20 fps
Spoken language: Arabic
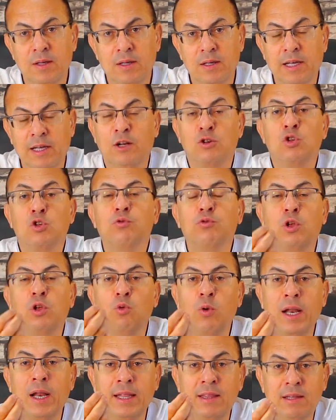يعني شفت
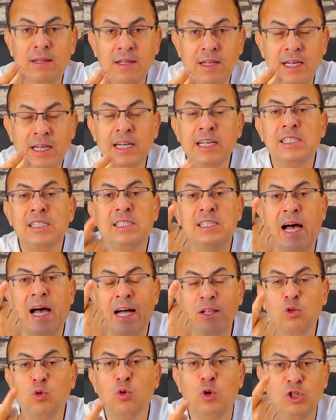الولد اللي لسه
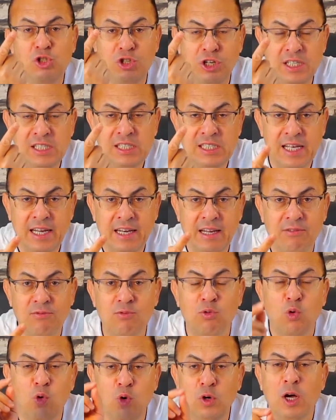عنده 20 سنه
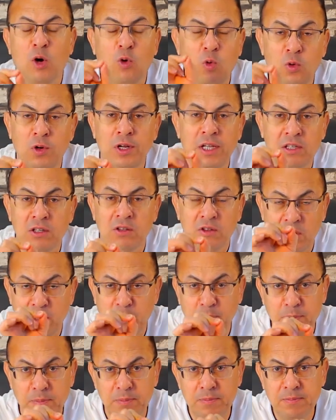في اولى كليه الطب